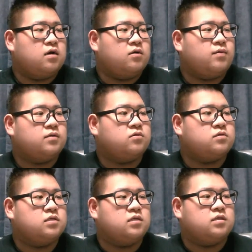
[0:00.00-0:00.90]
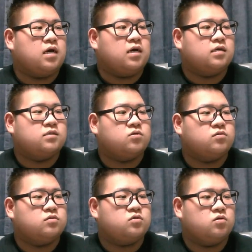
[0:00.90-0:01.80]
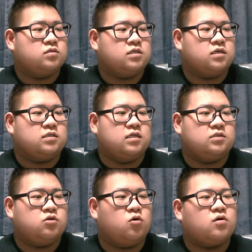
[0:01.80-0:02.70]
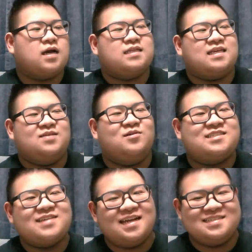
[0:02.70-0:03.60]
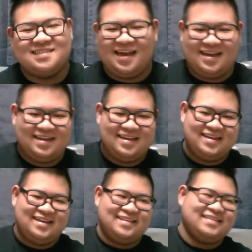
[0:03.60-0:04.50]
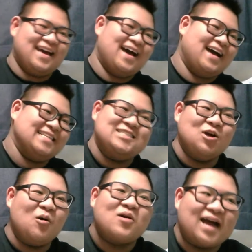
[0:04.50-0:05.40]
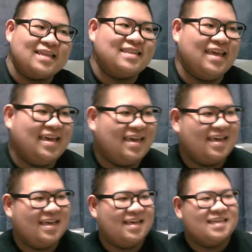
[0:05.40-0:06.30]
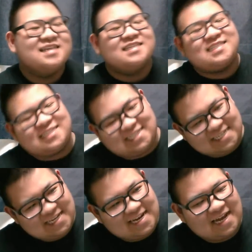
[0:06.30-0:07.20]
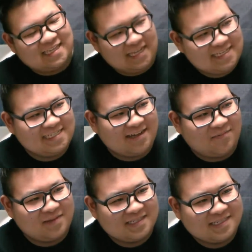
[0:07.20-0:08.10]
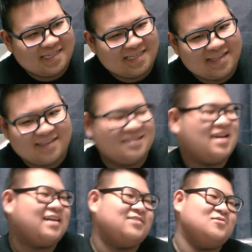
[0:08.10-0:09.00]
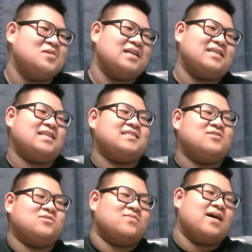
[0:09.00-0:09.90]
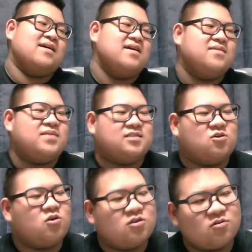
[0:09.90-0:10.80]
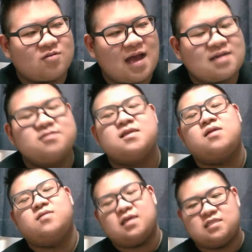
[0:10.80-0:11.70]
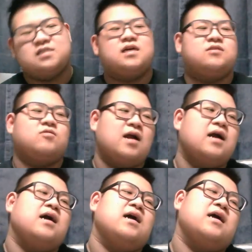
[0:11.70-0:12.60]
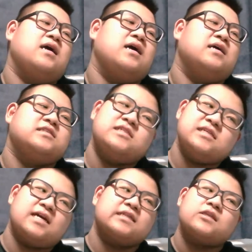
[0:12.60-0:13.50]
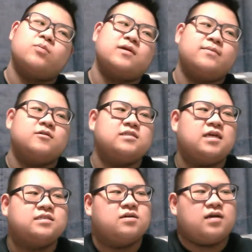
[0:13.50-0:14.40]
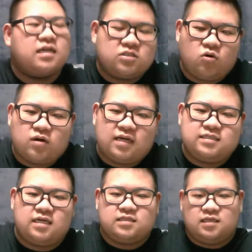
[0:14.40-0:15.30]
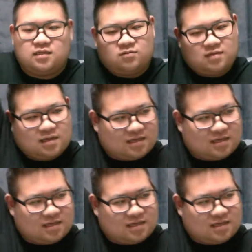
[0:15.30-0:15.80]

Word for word: ワドルで言った超超進化じゃない超過って気持ち悪いななあ超過って進化でいいじゃん別にななんかその新しい言葉まあ商標とかあるんだろうな進化とか進化だとポケモンになっちゃうから超過になったんだろうな